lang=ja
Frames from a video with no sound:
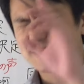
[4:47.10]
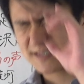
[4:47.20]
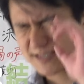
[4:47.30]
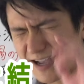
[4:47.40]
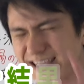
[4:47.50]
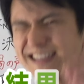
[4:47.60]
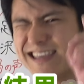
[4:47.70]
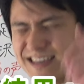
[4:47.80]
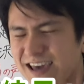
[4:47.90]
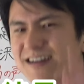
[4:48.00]
先
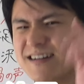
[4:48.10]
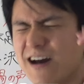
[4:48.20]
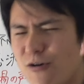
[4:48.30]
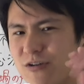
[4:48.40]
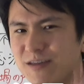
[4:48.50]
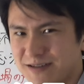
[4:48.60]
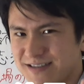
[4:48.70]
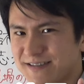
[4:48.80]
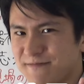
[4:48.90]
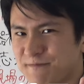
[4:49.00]
に結果を言います